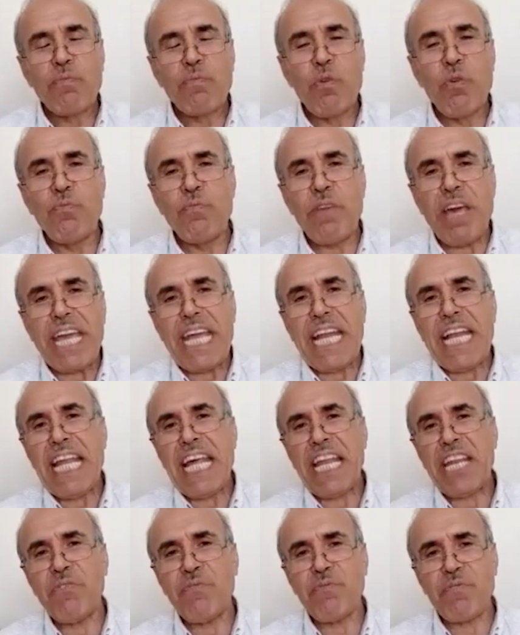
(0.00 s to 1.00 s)
bu
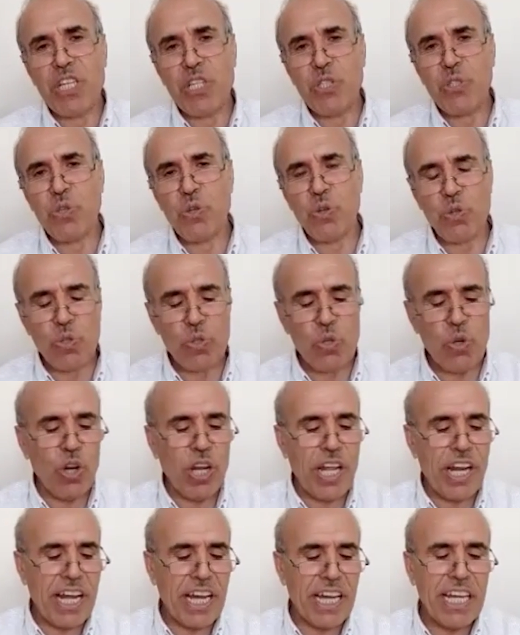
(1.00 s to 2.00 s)
meyillerin bir sonucu
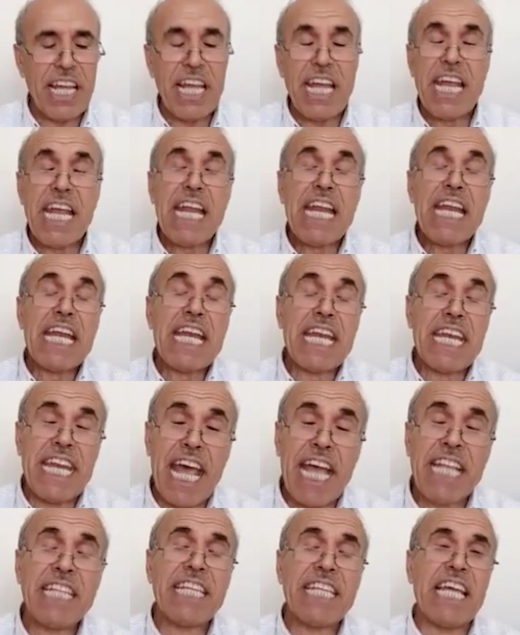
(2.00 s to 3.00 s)
olarak
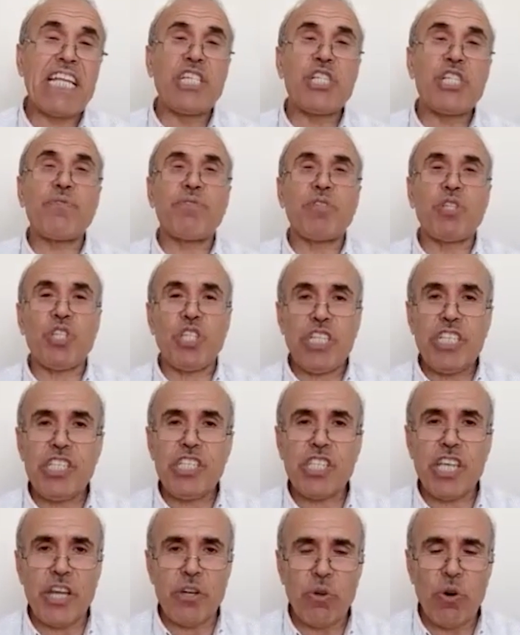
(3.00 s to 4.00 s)
net gelişmiş
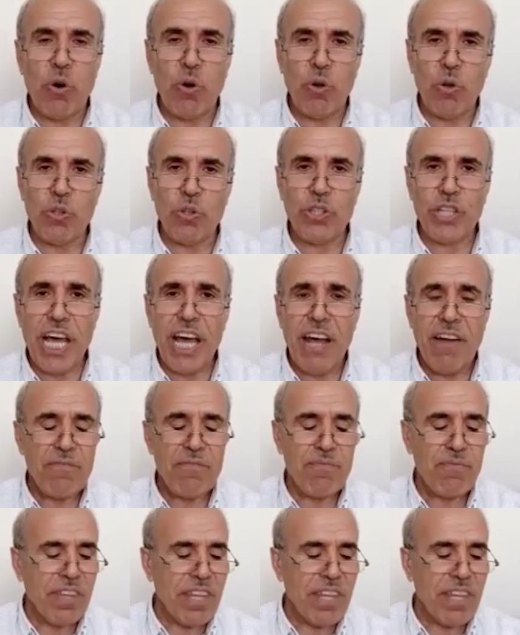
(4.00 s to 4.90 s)
insanoğlunda